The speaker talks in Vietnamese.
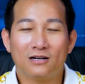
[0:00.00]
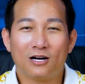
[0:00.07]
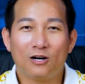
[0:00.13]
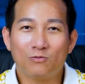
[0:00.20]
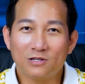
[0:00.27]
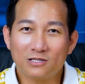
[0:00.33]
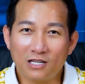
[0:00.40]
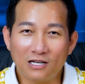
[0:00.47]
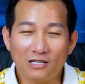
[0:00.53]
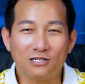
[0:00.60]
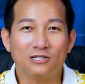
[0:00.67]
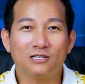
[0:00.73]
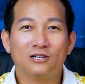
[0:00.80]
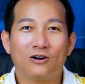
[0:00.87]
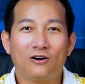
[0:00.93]
không có tin
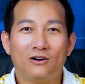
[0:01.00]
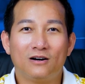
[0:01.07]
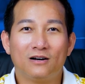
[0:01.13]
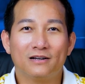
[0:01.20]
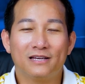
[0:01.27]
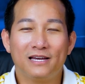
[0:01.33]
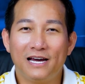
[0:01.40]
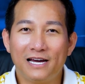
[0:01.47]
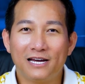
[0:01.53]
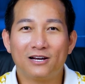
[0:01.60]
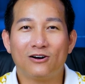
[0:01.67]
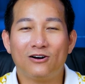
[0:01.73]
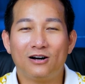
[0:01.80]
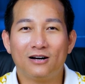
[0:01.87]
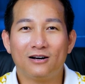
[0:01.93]
tưởng con chê
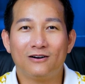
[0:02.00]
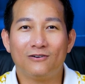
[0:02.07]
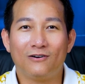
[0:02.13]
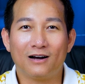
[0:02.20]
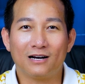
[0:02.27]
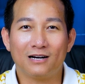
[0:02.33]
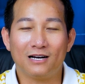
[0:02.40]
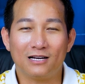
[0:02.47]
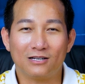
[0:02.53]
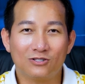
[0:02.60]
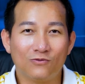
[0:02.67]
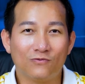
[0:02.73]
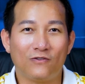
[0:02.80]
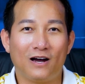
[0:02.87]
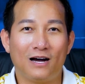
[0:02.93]
con hoặc là
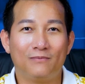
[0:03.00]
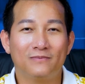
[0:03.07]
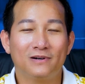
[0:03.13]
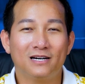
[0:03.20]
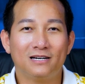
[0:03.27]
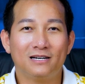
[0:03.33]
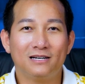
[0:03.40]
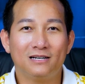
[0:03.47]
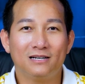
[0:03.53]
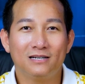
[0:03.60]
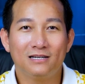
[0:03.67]
xúc phạm đến